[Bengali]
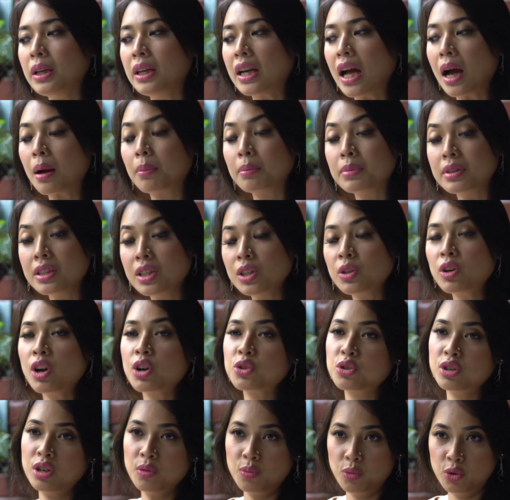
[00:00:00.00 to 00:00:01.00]
নামটি
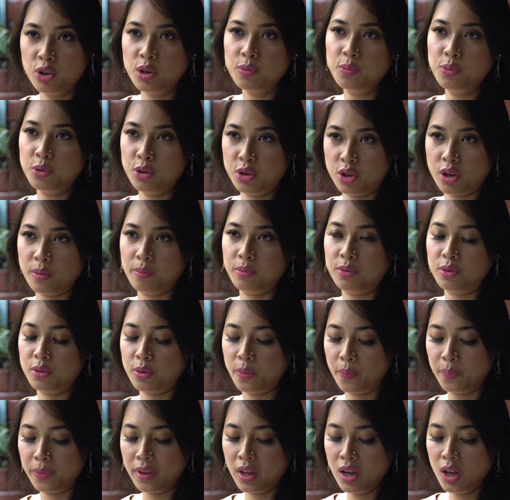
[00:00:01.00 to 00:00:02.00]
আসলে মণিপুর শব্দ
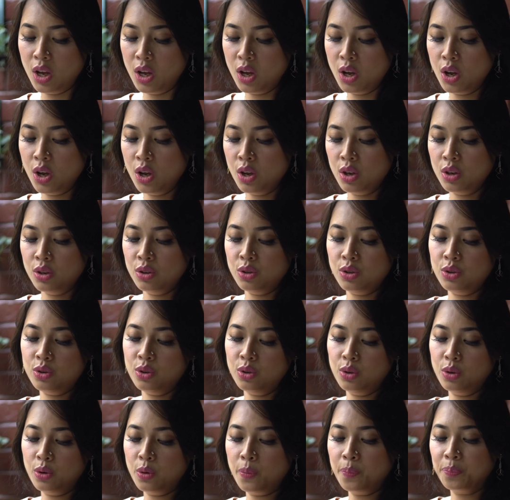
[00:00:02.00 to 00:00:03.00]

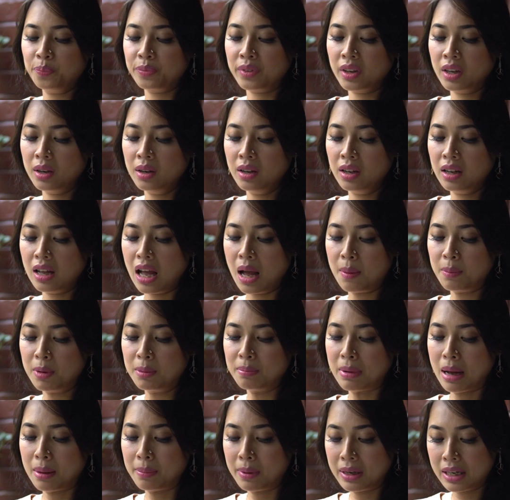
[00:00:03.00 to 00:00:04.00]
তো আমার
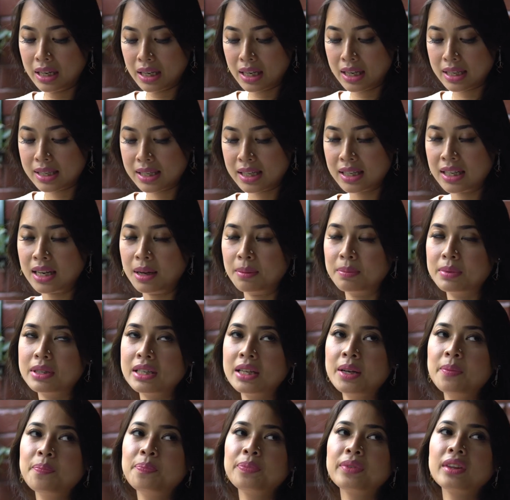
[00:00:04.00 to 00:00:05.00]
বাবা রেখেছেন
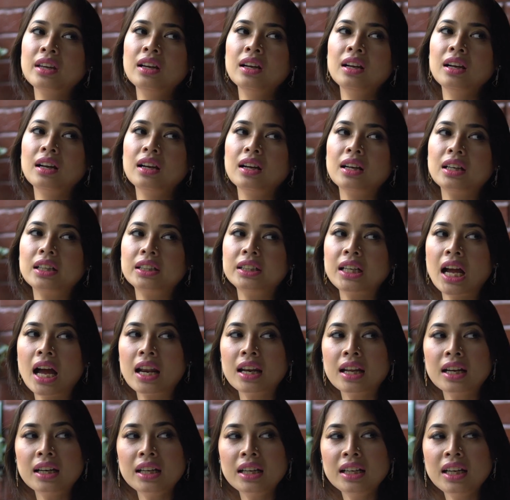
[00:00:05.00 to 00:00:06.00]
নামটি
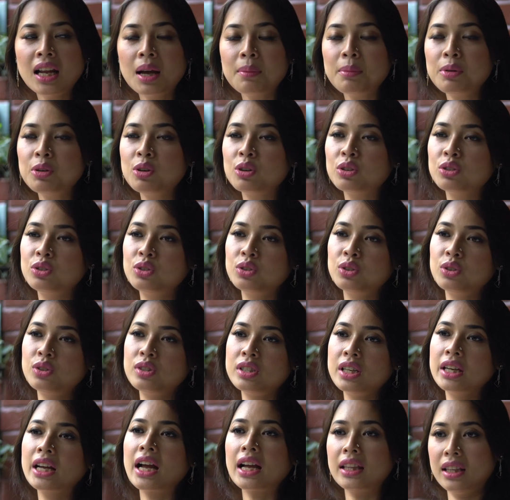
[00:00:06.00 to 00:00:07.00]
সানারের নামের অর্থ
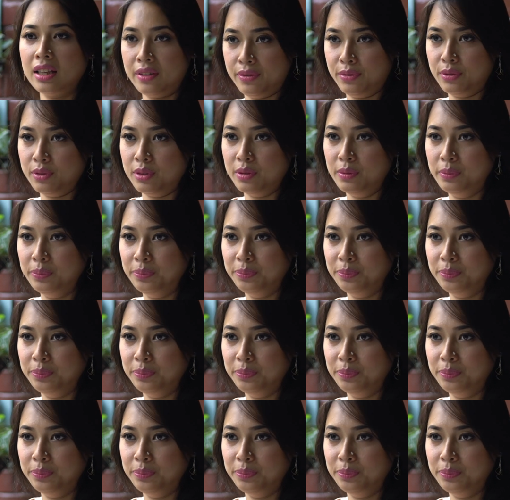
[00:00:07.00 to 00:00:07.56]
হচ্ছে গাঁদা ফুল